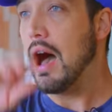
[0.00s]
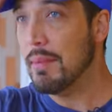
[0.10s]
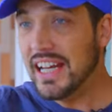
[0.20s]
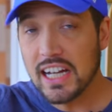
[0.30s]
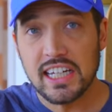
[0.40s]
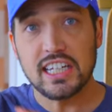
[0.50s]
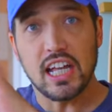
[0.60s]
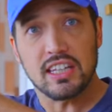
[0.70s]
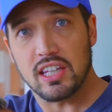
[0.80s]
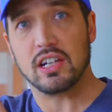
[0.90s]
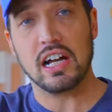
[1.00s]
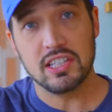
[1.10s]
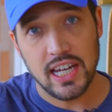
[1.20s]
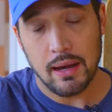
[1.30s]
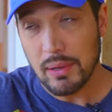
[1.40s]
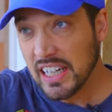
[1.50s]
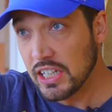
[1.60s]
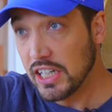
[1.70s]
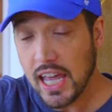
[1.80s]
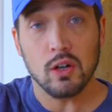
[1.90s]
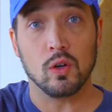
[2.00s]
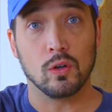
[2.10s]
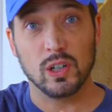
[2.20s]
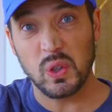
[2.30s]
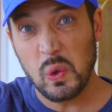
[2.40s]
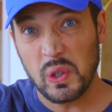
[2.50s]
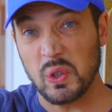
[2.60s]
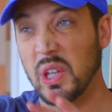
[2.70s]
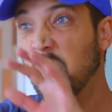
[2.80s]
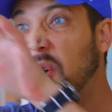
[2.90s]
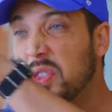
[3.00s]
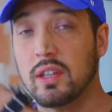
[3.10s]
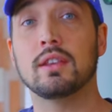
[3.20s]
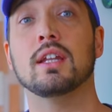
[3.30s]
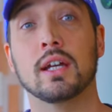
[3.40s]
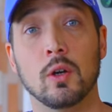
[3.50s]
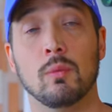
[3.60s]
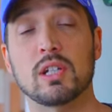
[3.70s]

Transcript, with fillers: アメリカに行きたいっていう感じでアメリカにね、今後飛行機乗って行こうって言ってるんだけど、お